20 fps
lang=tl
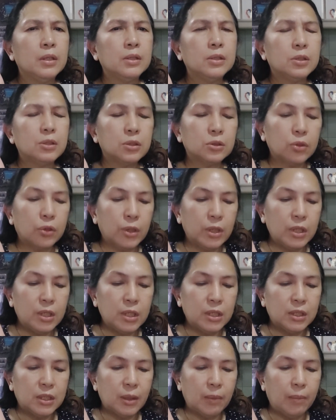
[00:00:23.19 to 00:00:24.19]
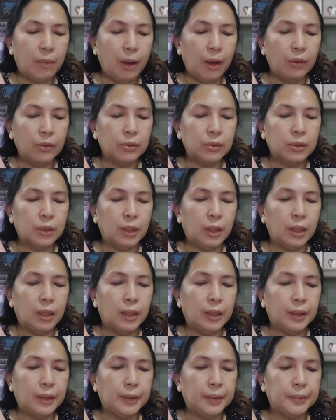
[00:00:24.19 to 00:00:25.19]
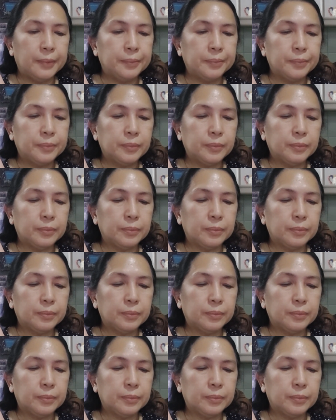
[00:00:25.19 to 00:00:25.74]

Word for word: So, story niya is about um,